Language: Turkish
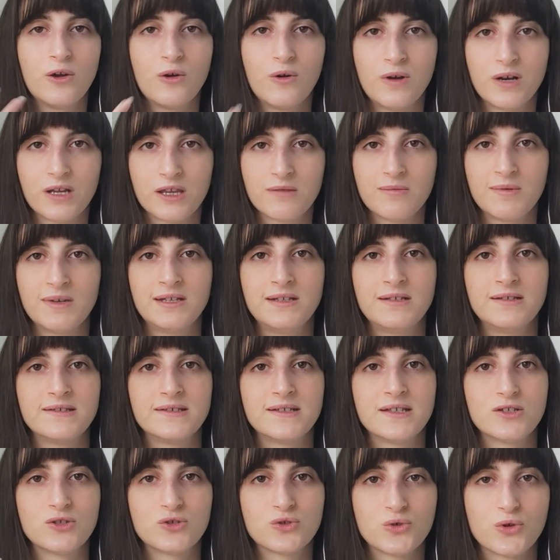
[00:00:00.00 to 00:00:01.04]

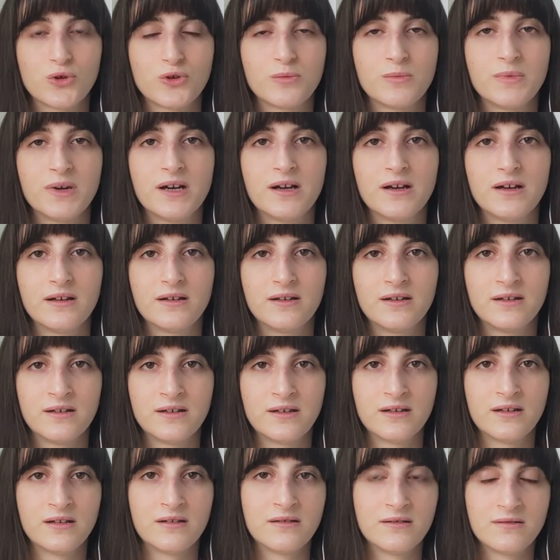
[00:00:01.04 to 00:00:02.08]
öğretmeninize sorma
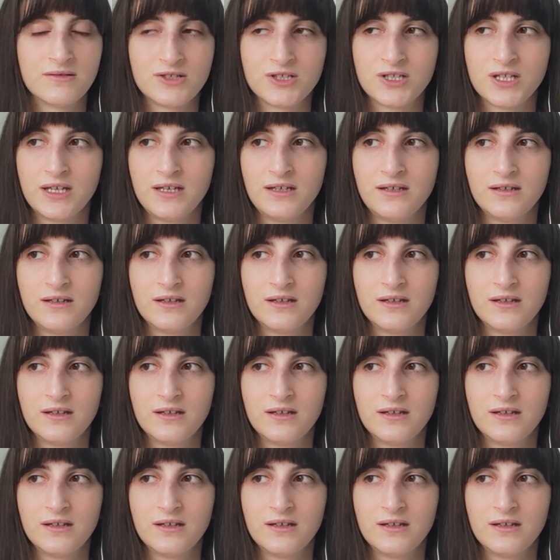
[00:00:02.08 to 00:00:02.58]
e, şey